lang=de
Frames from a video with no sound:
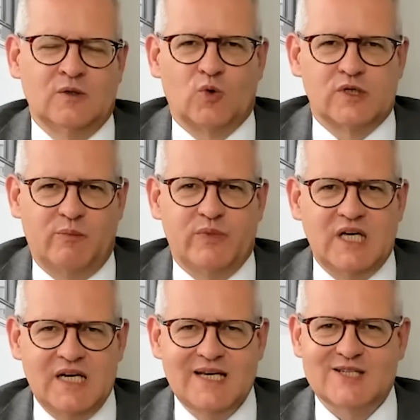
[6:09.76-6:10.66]
Gut, der
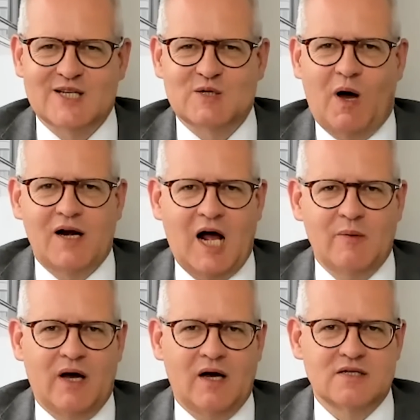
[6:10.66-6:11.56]
Beginn jetzt des zweiten
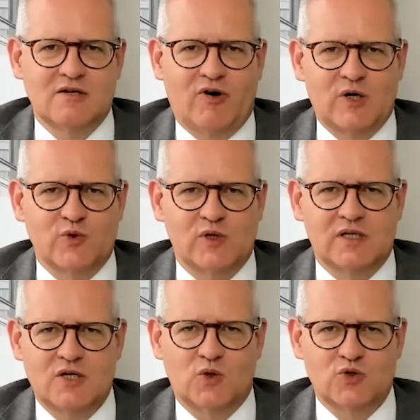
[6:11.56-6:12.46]
Halbjahres, der war natürlich
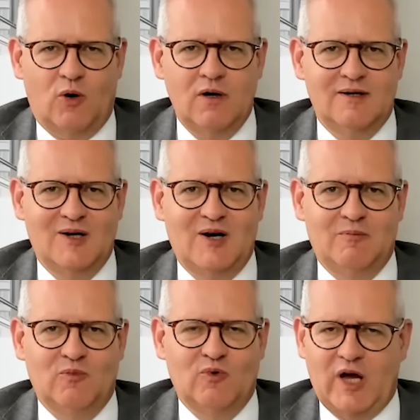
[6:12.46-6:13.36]
nicht so toll.
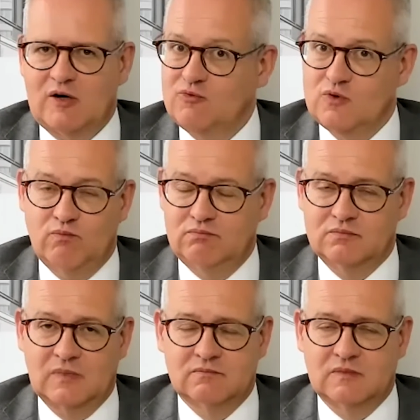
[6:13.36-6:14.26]
Ähm, wir hatten
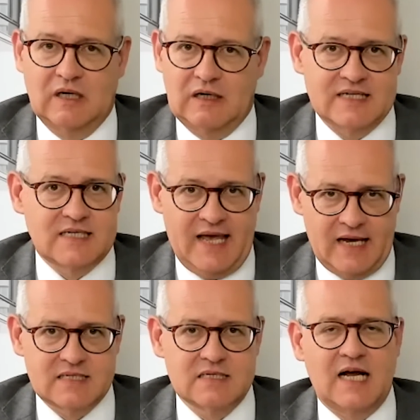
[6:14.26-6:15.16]
ein klasse
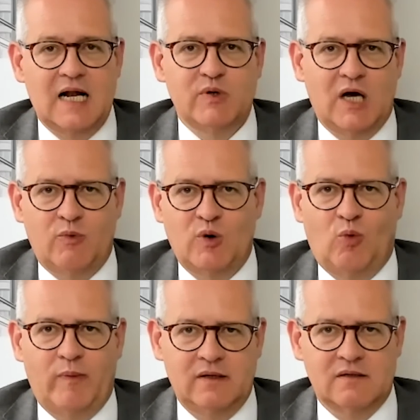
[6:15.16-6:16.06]
erstes Halbjahr, aber im
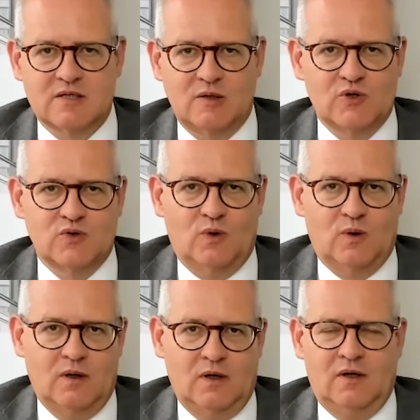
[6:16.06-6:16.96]
Moment, ich sag mal
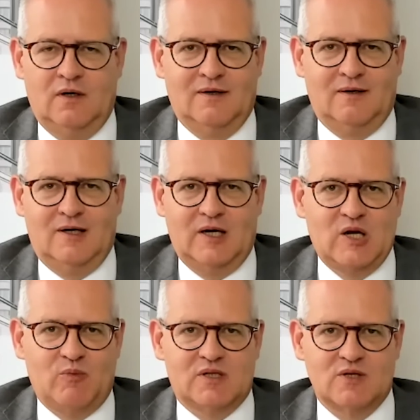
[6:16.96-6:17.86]
so, äh,
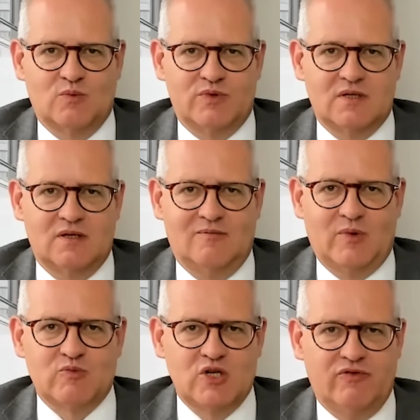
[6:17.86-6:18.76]
erinnert mich das so ein bisschen,
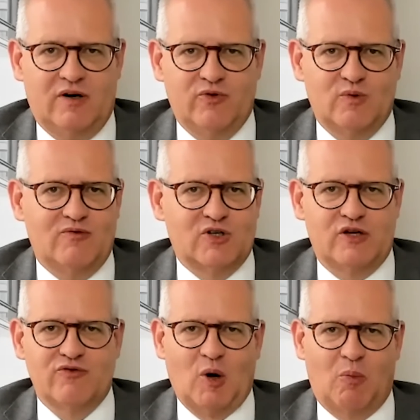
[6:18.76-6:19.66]
beim Skifahren würde man
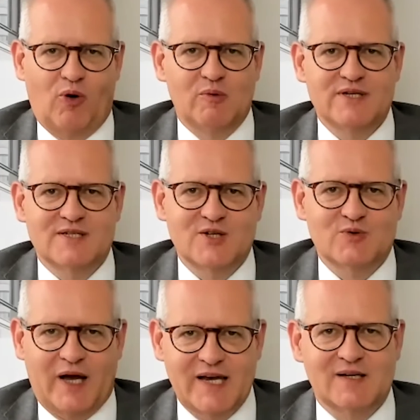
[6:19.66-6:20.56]
wahrscheinlich von der Buckelpiste
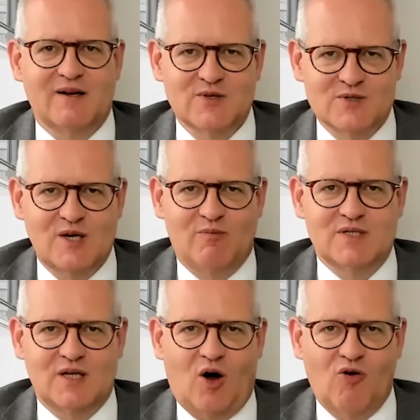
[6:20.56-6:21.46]
sprechen. Also es geht ein
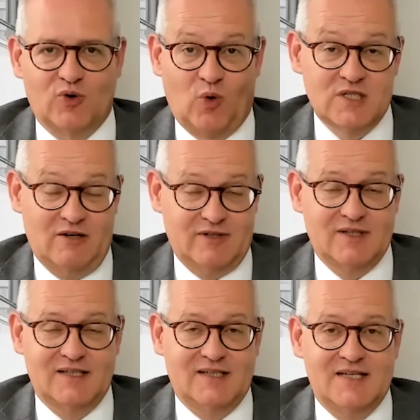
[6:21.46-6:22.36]
bisschen rauf und runter, von
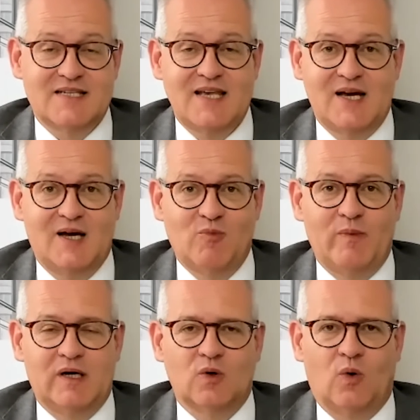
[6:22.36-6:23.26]
der Tendenz eher im
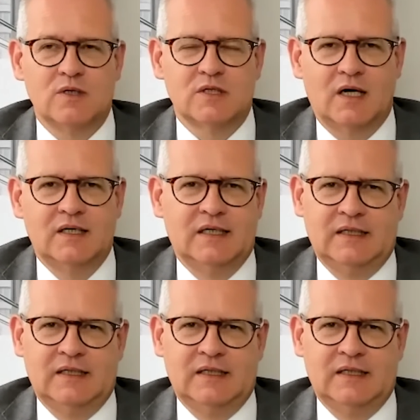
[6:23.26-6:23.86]
Moment runter.